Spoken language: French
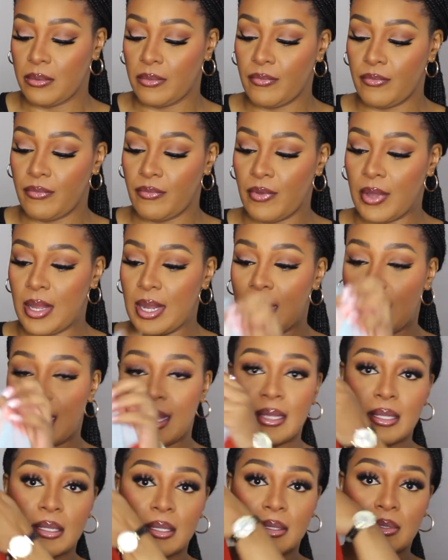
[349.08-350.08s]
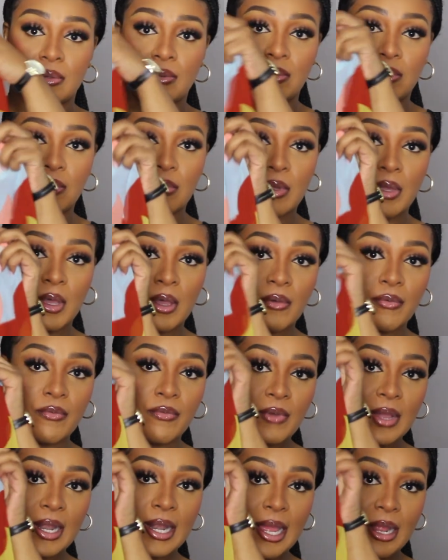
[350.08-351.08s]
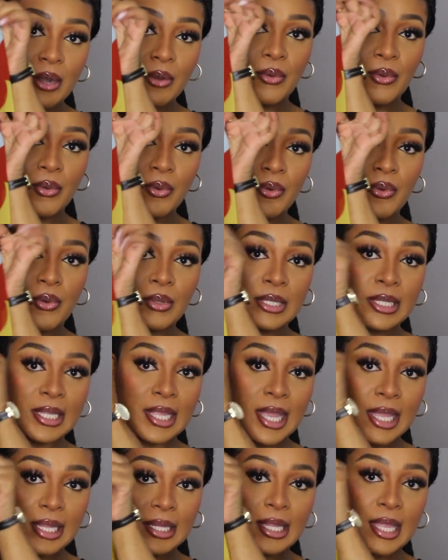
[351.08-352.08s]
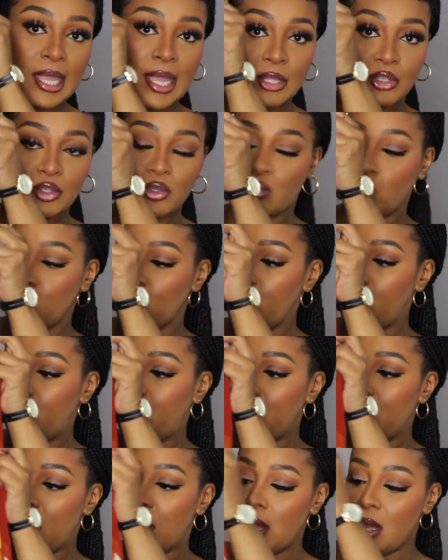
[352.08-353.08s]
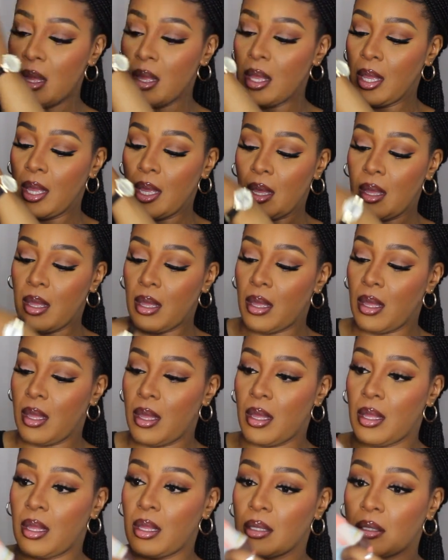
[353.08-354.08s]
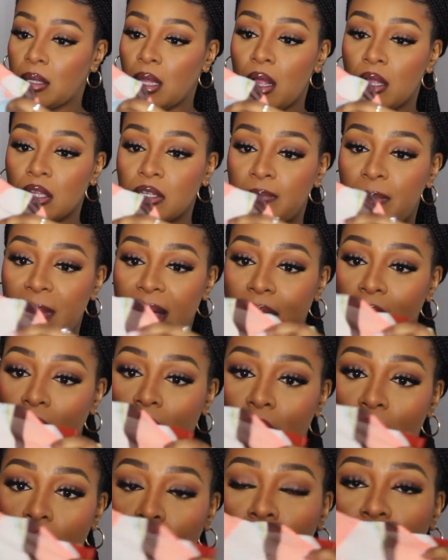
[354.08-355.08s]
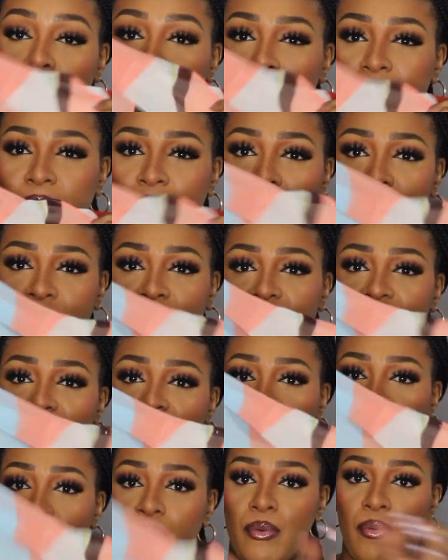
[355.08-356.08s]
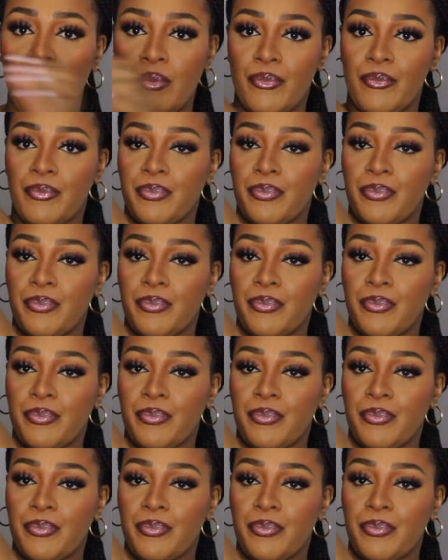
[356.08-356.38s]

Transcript: Voilà, donc voilà le haut, très très souple, euh, transparent, donc en chiffon,